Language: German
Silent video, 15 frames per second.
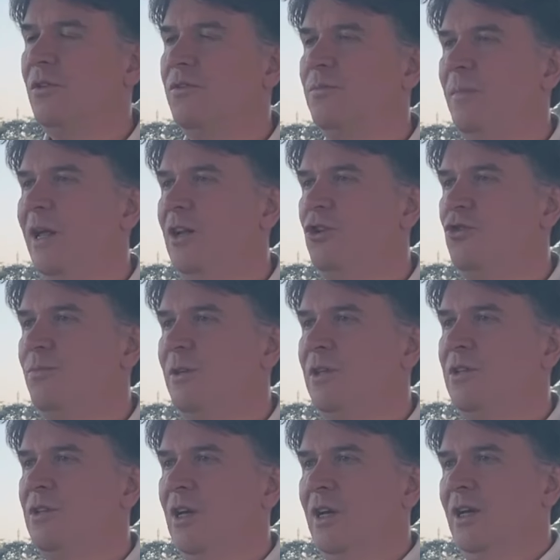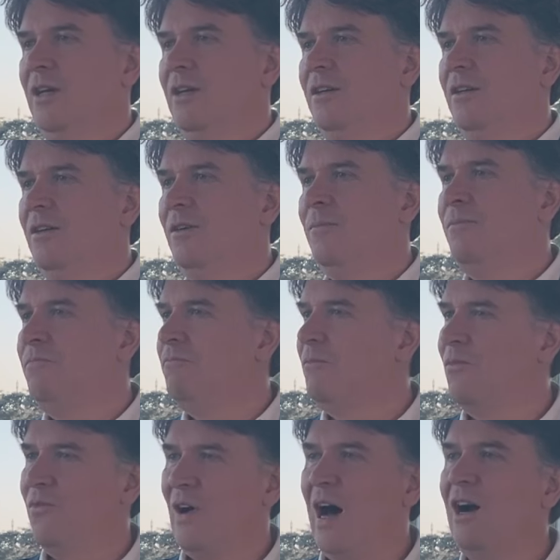noch das Management
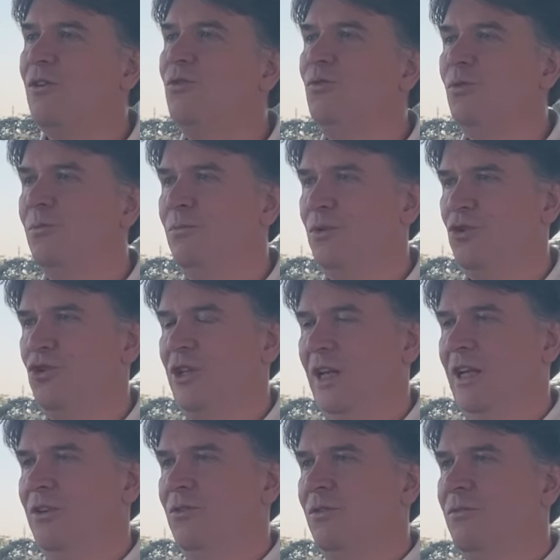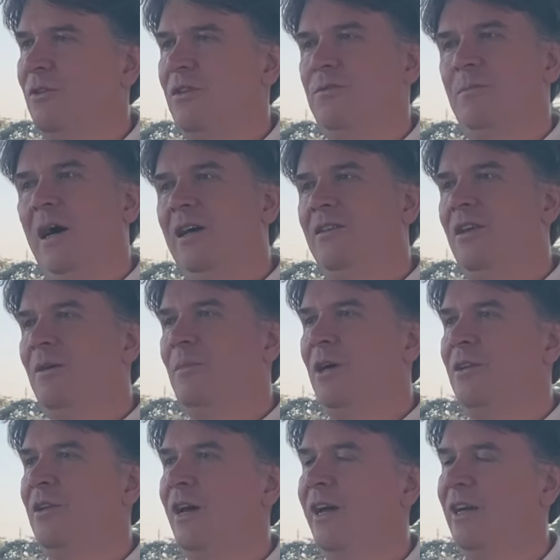ähm, Vakuum besteht. Und was macht
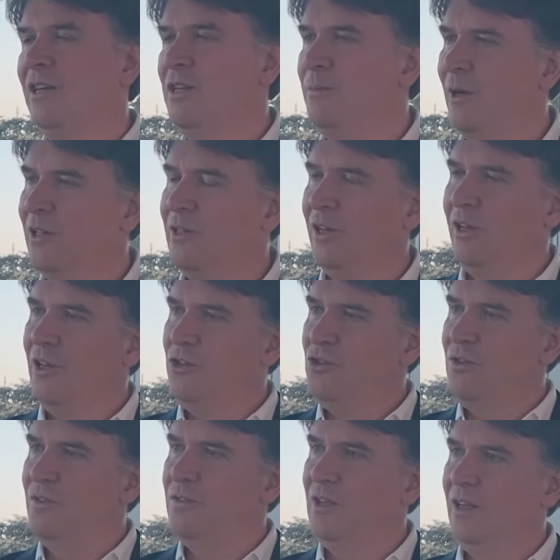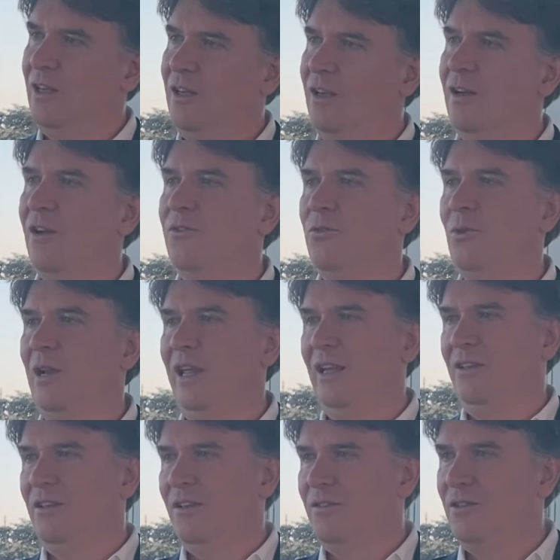der Mann eigentlich? Macht der Kitchen Sinking, also
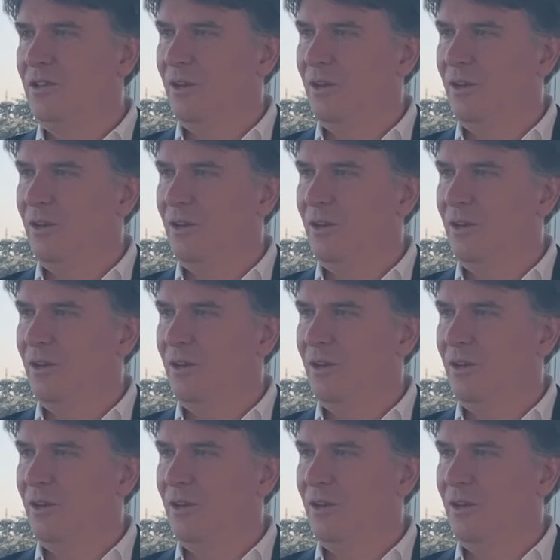legt